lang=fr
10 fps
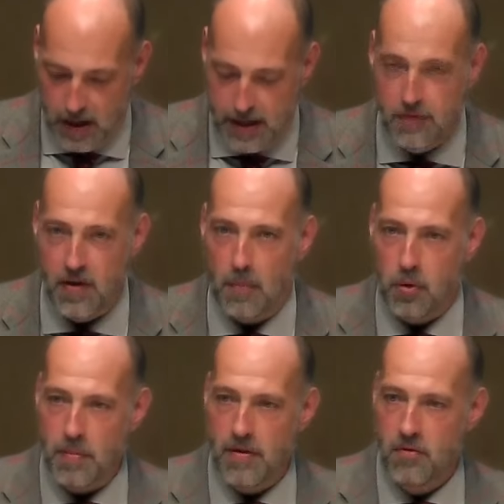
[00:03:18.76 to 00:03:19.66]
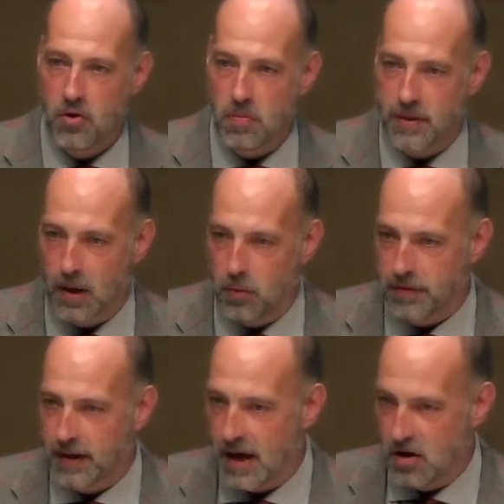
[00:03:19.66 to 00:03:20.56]
Il fait un premier volume qui est
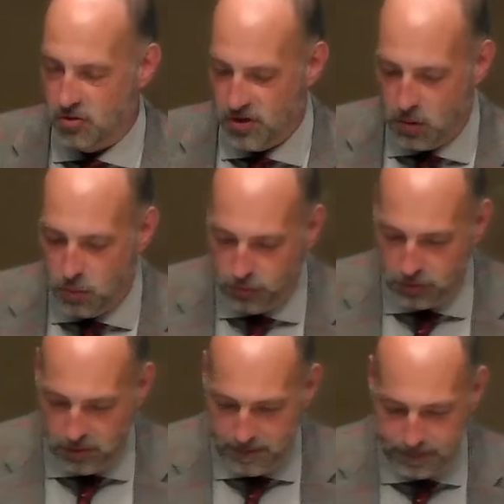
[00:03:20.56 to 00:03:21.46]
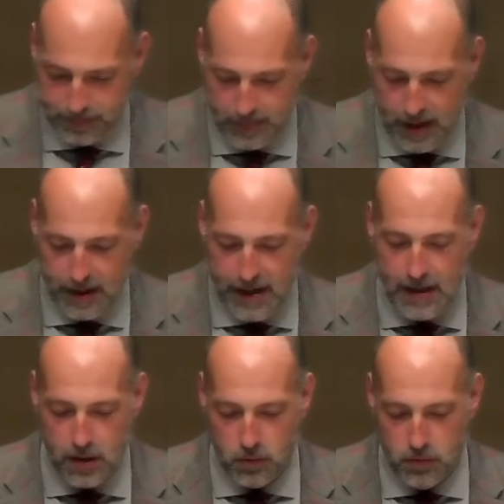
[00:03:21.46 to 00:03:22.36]
consacré à Jean-Jacques Rousseau, et
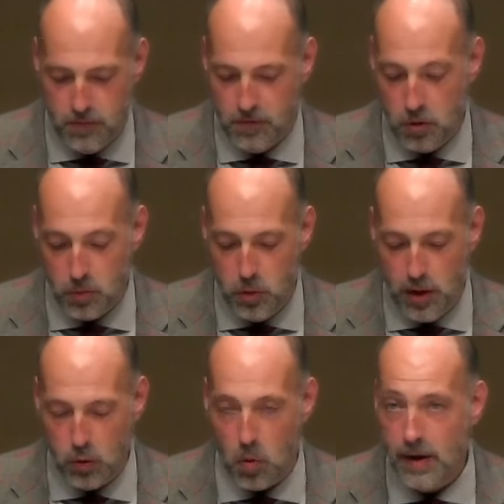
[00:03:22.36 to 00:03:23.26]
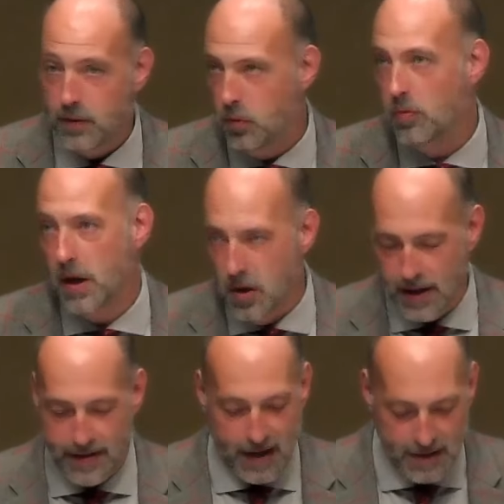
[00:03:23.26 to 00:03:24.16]
les volumes 2 et 3, qui seront d'ailleurs
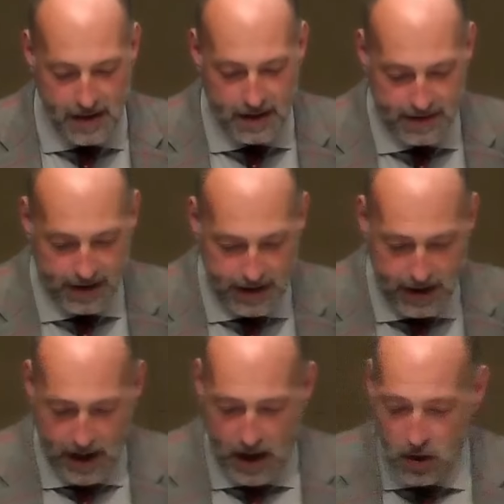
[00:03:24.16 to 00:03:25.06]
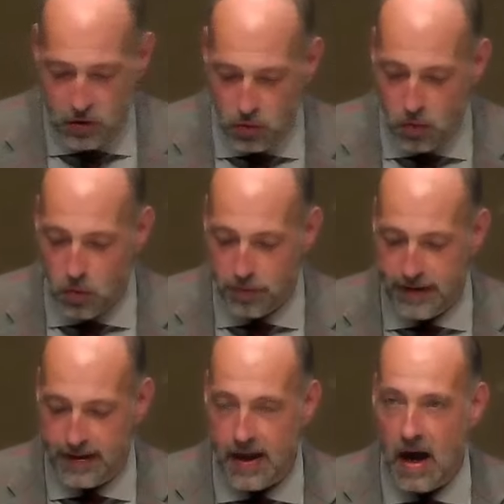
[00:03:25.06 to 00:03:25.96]
les derniers de la série, sont
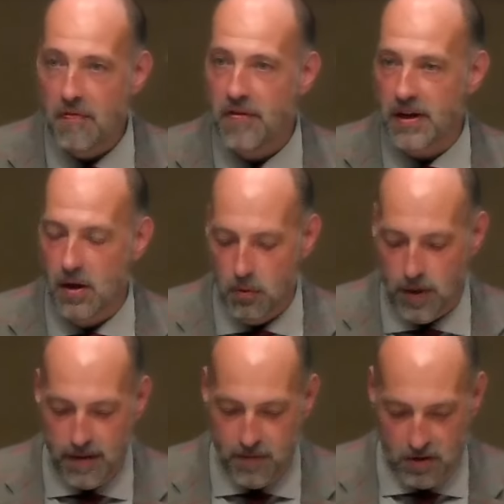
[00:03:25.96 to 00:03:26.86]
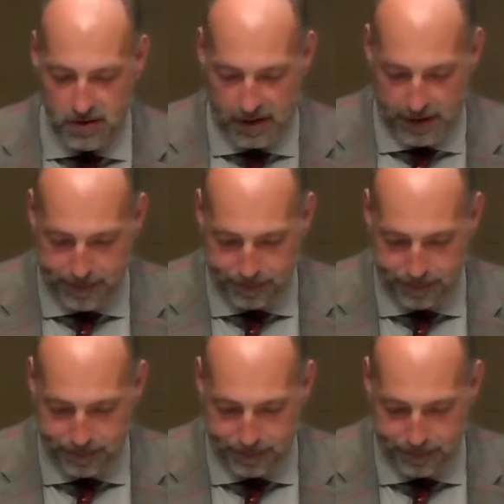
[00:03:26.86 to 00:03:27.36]
consacrés à Fénelon et Voltaire.